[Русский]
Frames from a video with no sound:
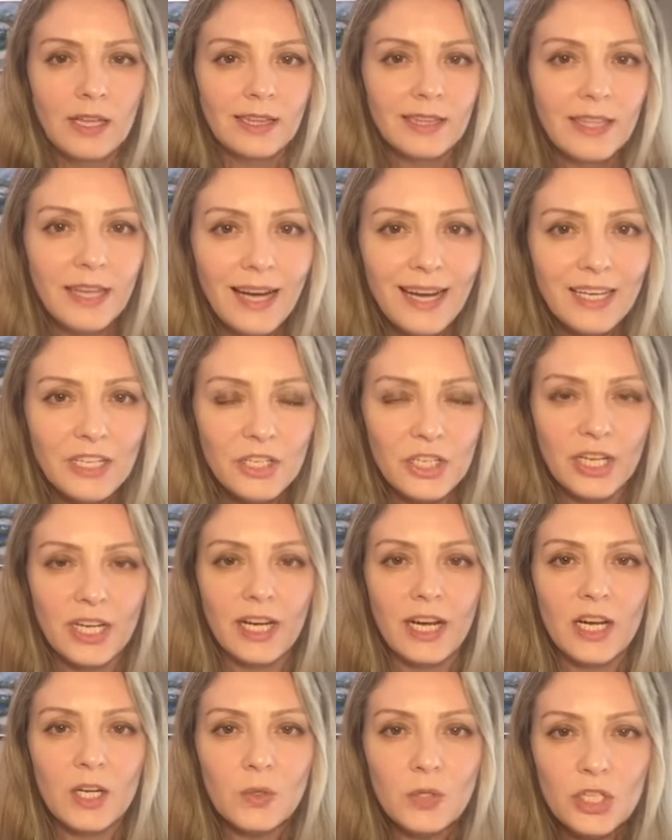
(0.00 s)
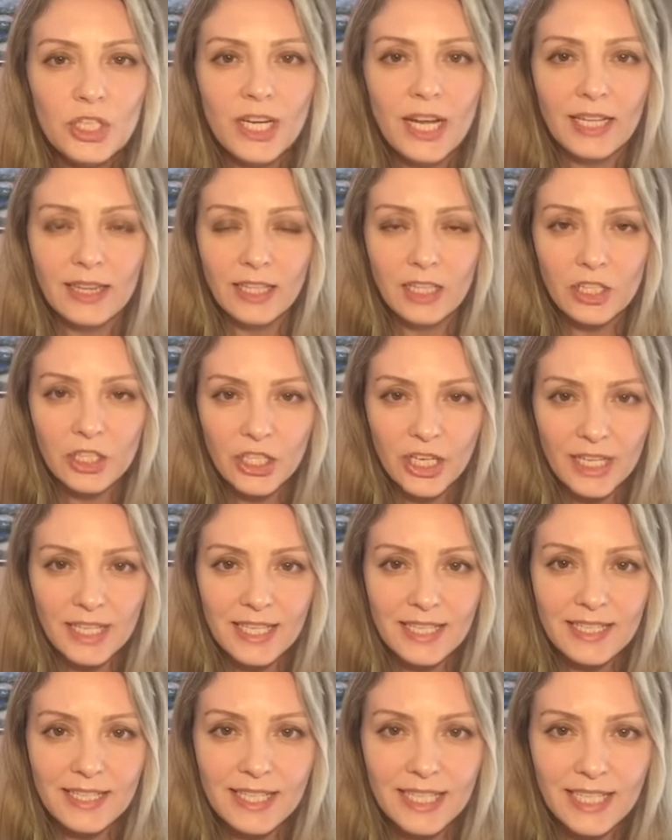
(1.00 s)
Даже хорошие
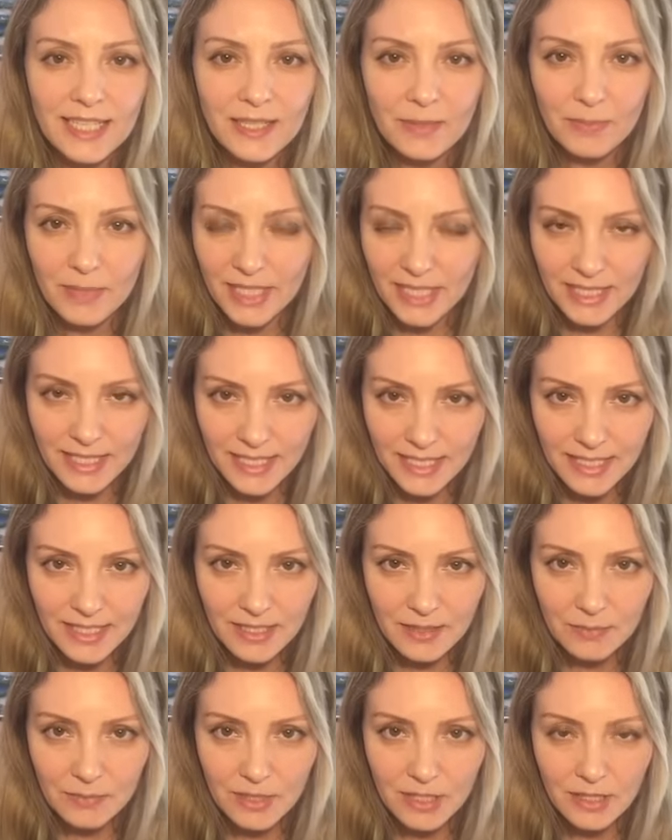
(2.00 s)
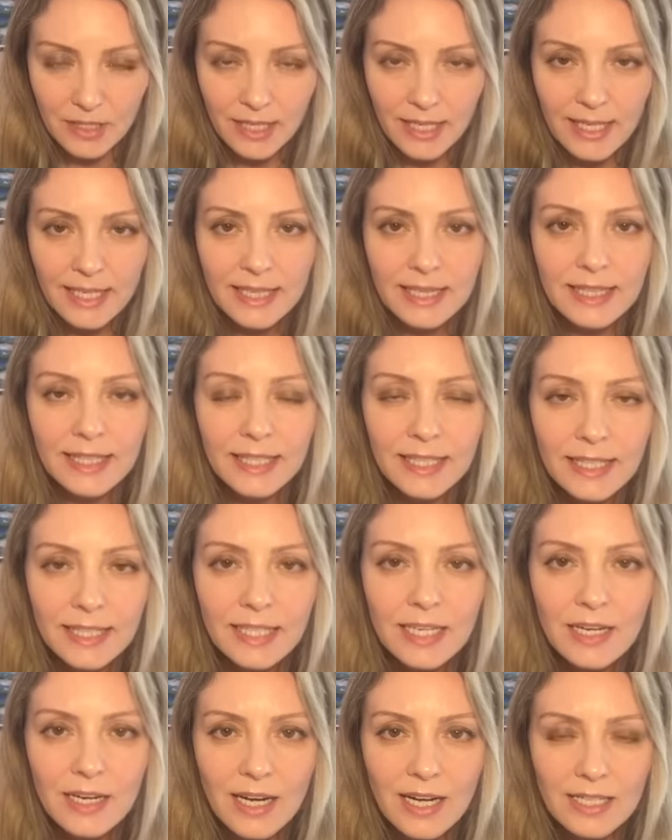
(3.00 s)
отношения с этими редисками не
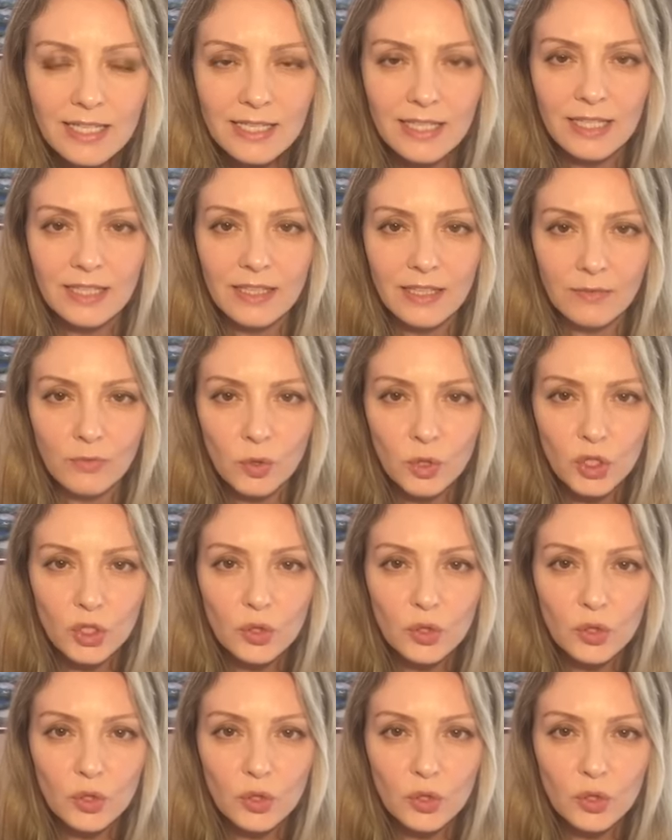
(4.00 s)
гарантия того,